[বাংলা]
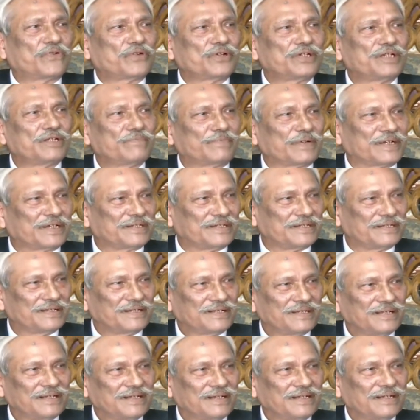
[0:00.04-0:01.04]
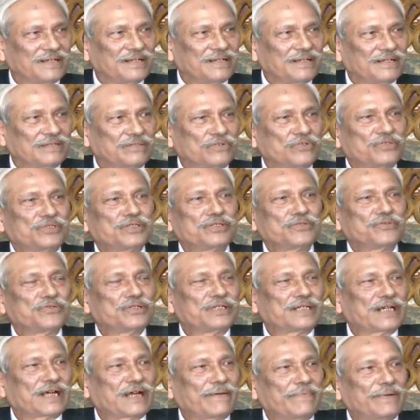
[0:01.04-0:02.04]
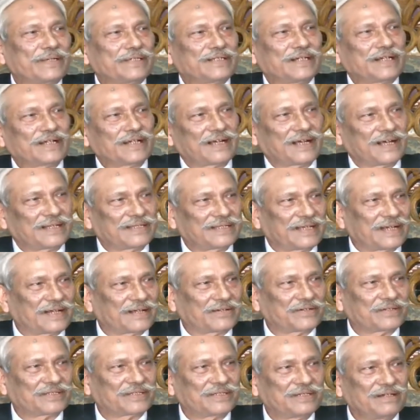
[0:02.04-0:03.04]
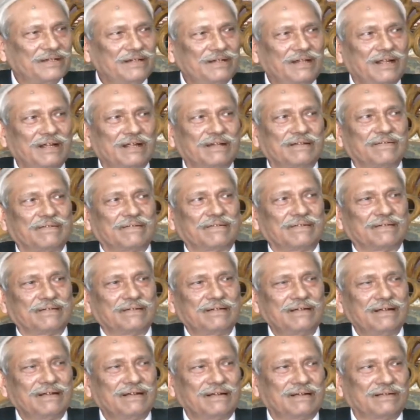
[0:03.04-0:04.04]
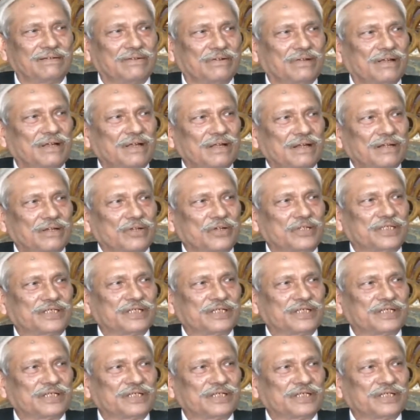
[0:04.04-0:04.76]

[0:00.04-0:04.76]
ভোটের রাজনীতিতে বড় চমক হয়ে দেখা দিয়েছিল শাহজাহান ওমরের